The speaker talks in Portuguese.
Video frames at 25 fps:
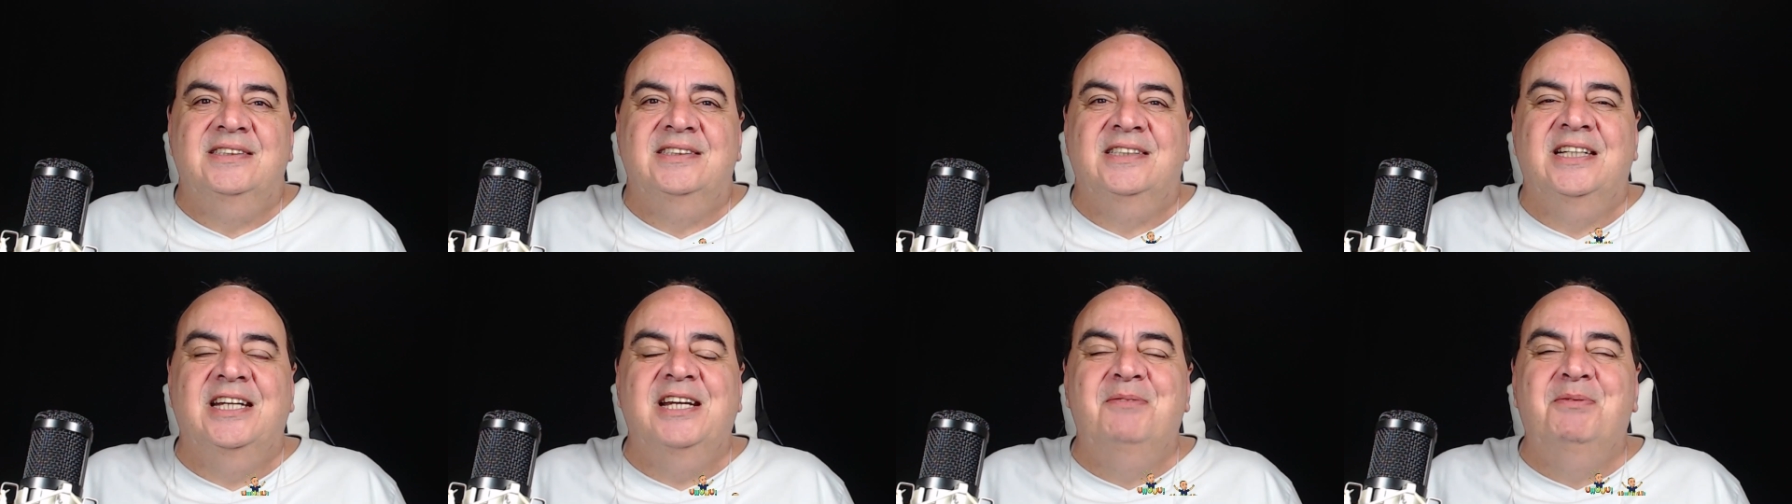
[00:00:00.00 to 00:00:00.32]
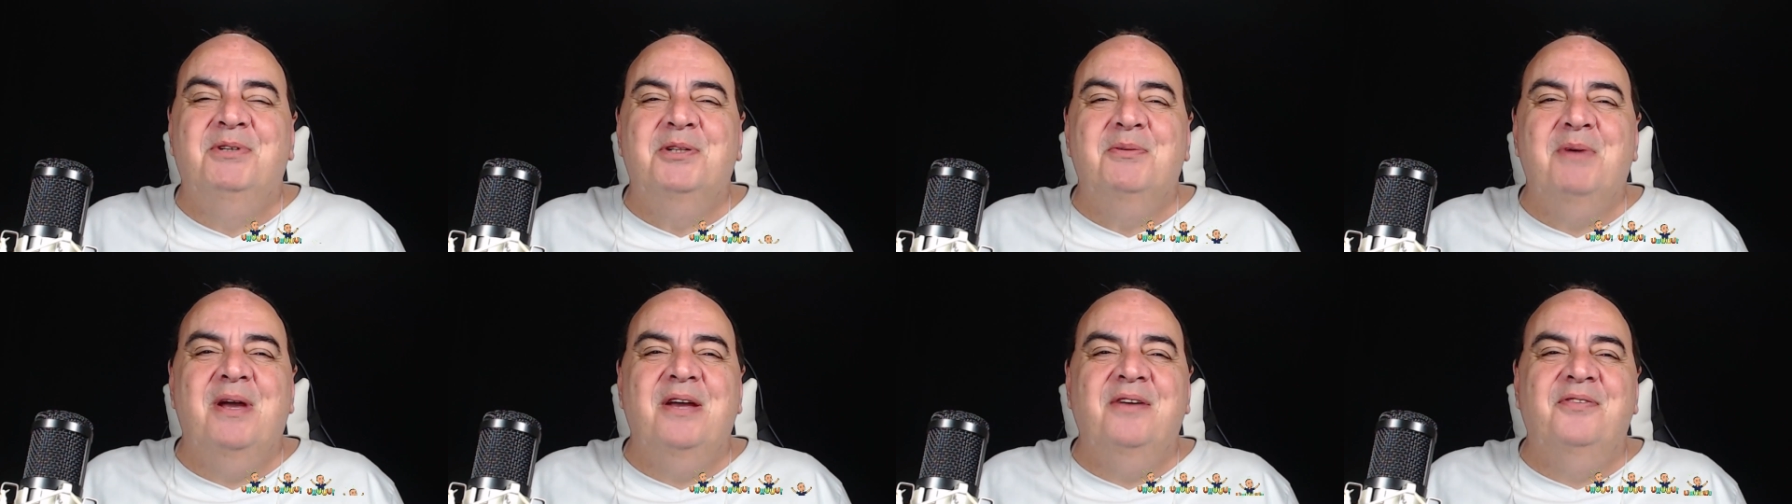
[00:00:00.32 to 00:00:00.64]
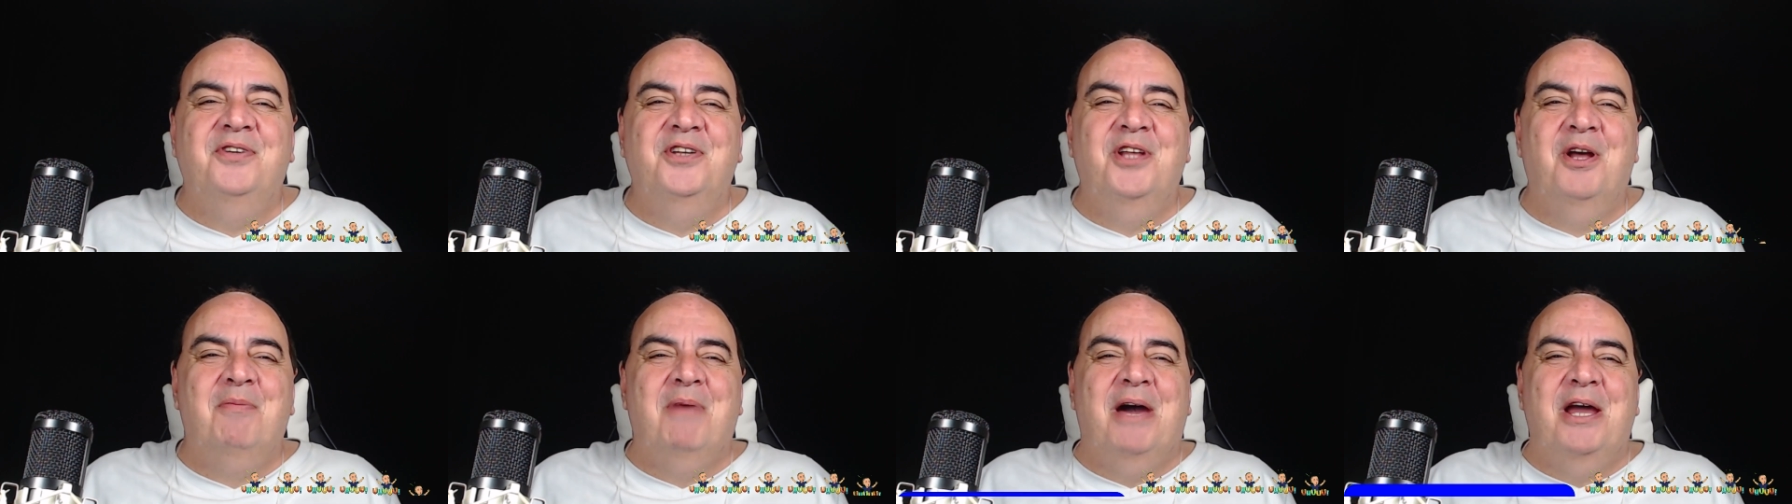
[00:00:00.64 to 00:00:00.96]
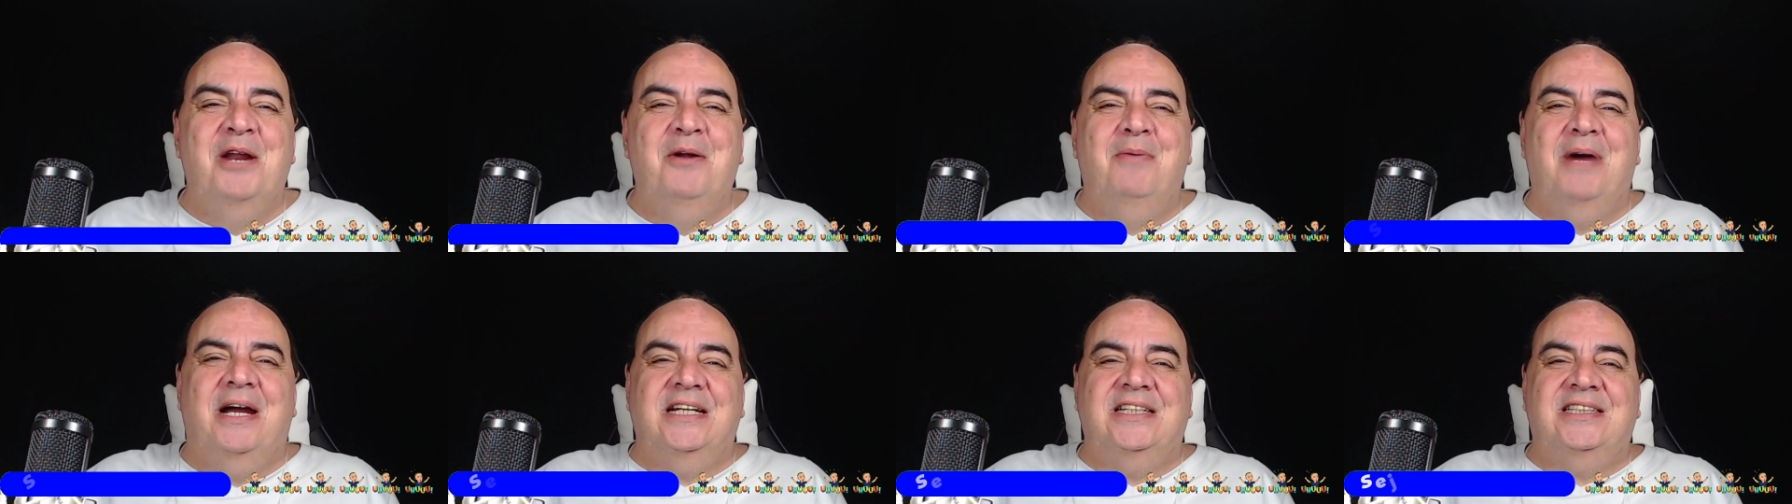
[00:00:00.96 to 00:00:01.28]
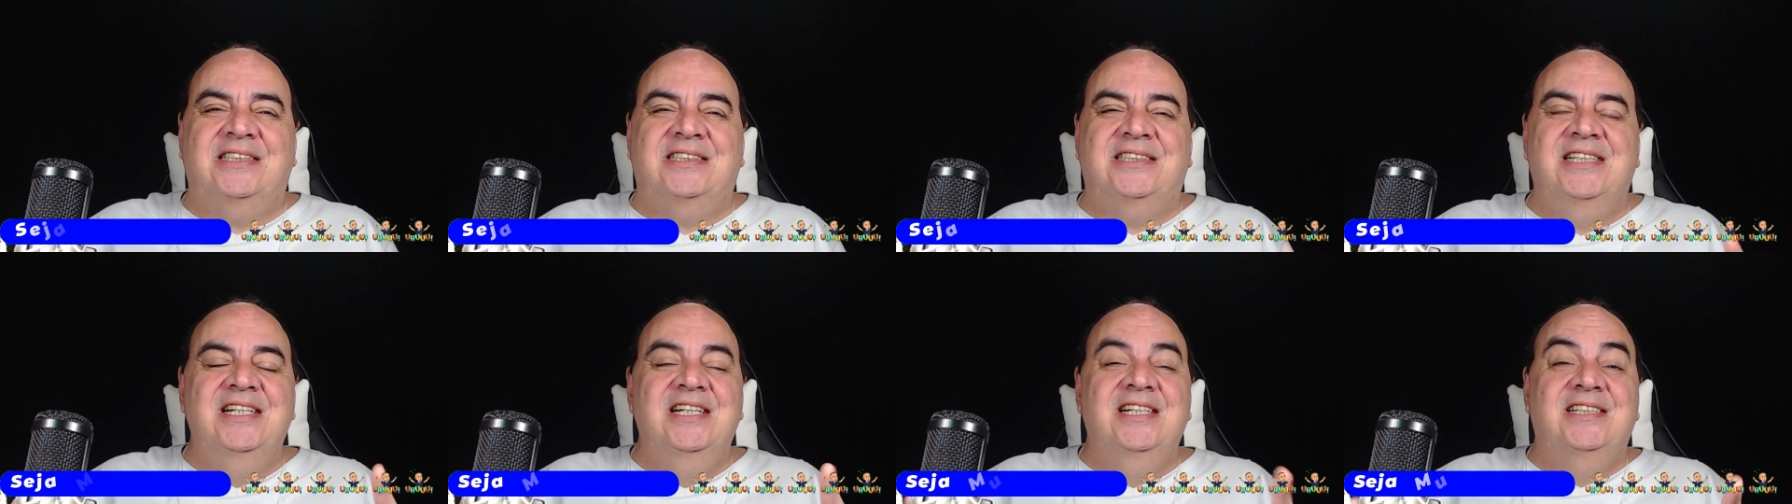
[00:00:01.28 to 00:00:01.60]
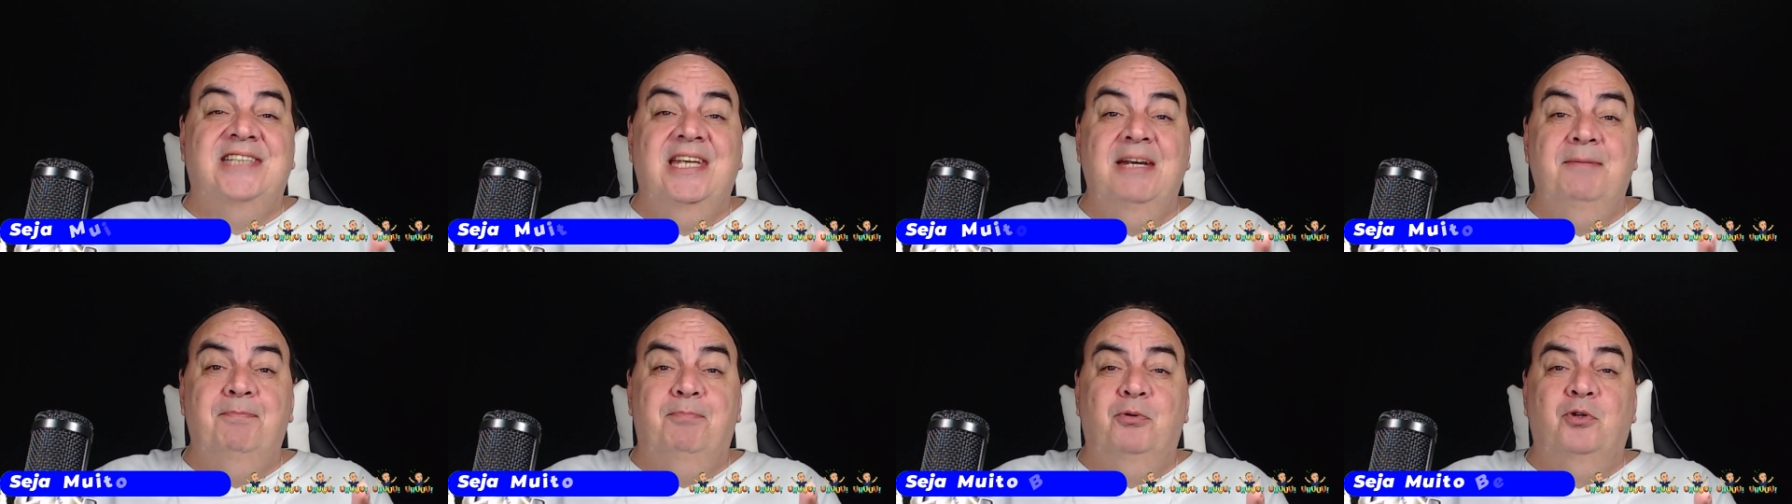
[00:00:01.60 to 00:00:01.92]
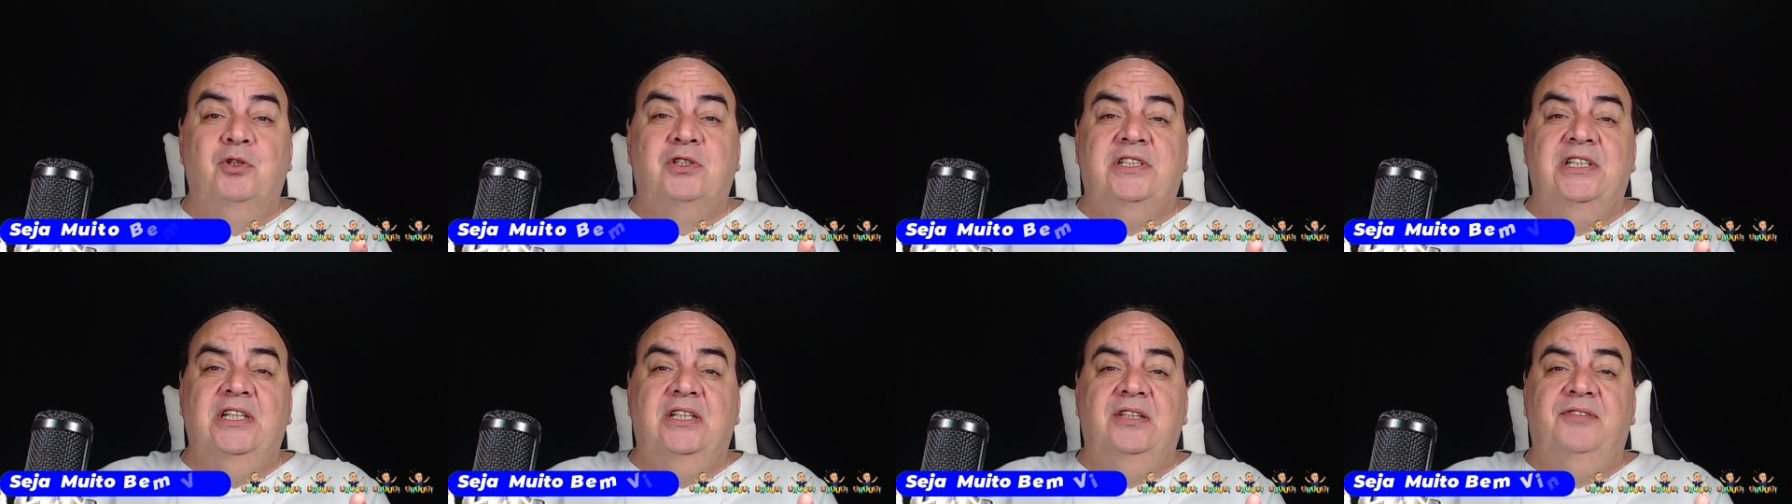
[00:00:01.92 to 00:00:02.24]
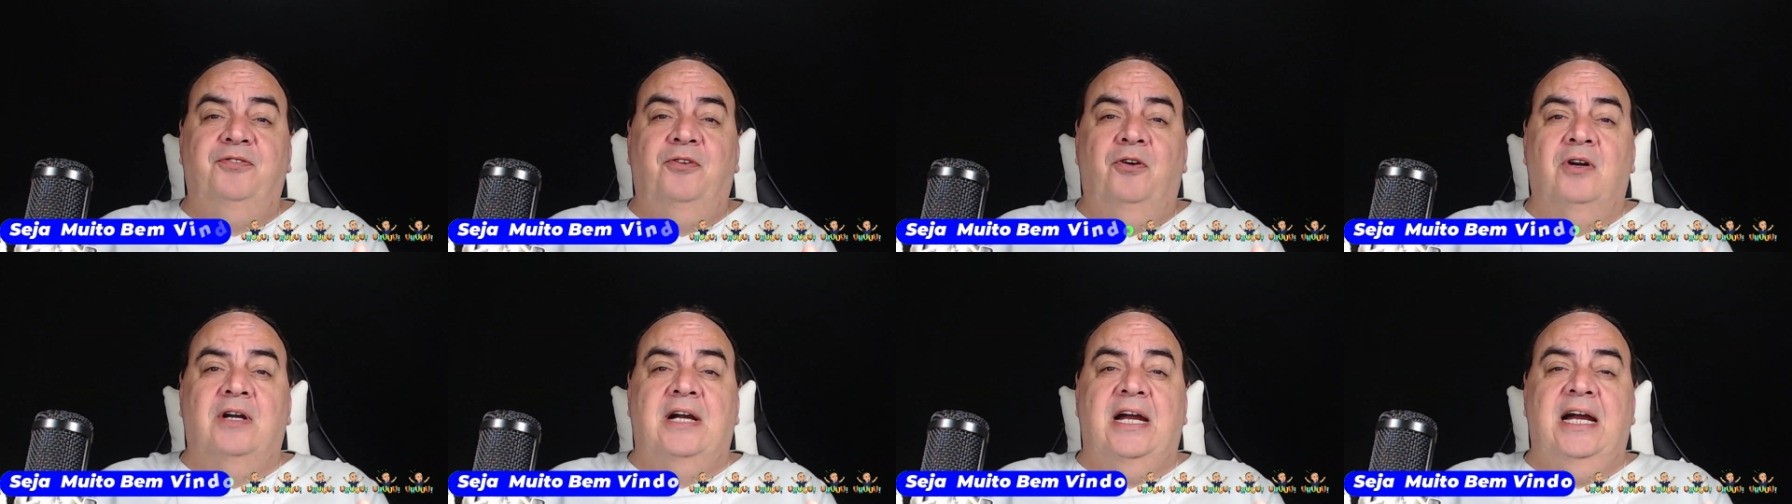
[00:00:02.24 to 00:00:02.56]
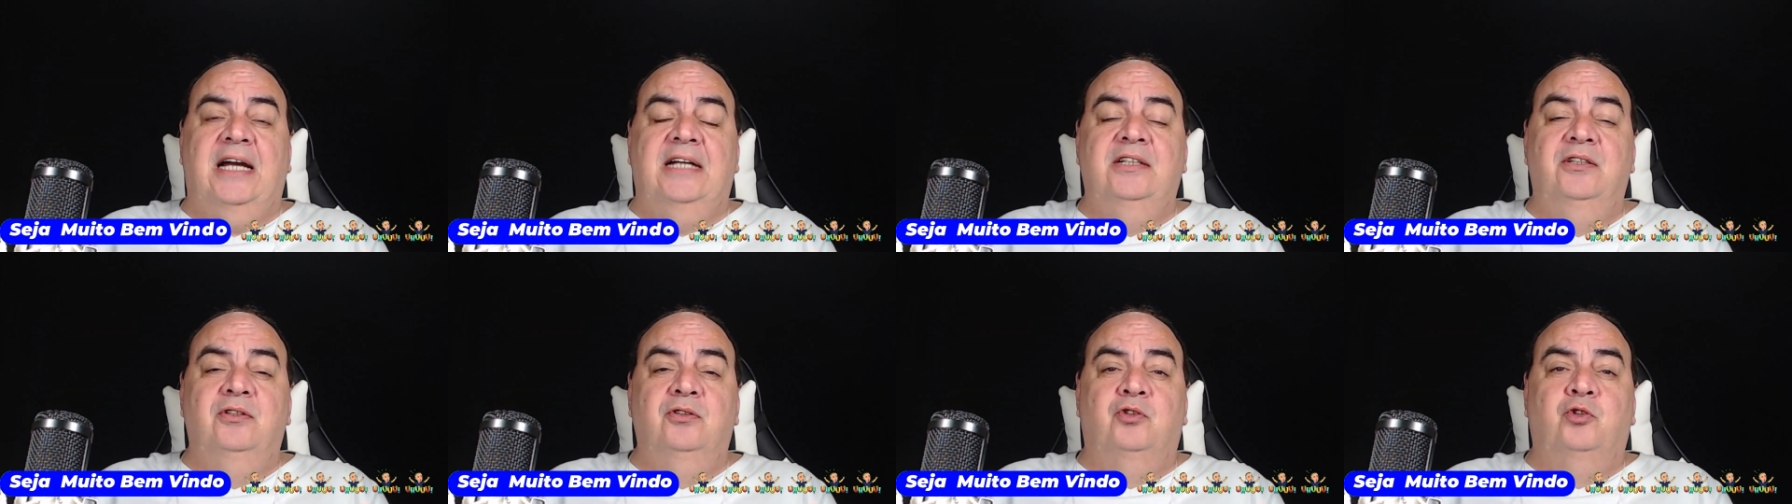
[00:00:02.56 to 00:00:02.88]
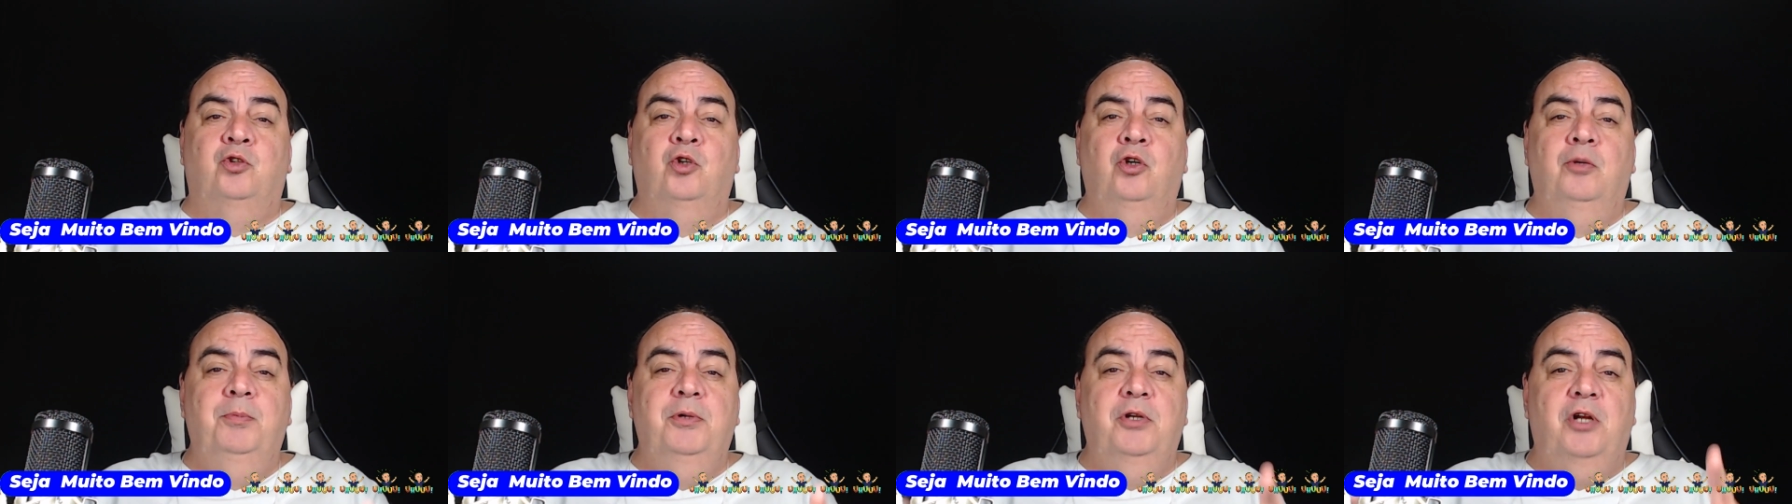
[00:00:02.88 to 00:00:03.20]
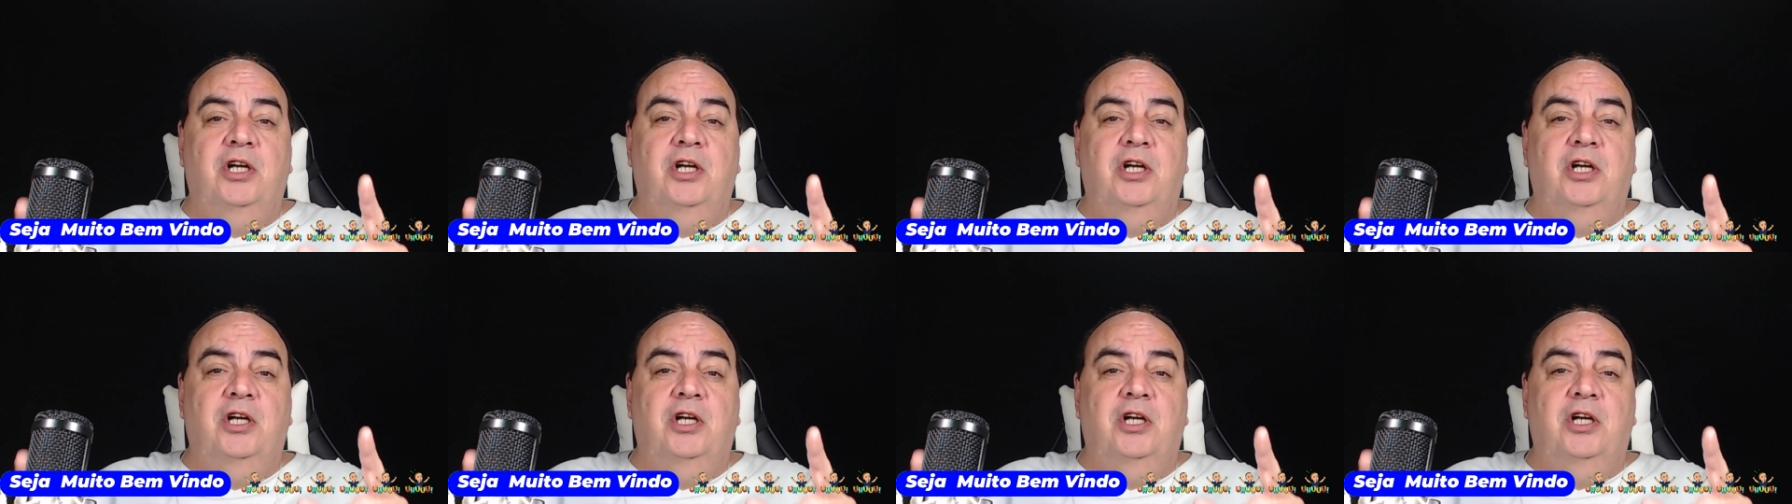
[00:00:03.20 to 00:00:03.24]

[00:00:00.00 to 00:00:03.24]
Seja muito bem-vindo ao Mário Massini, 100% focado no YouTube.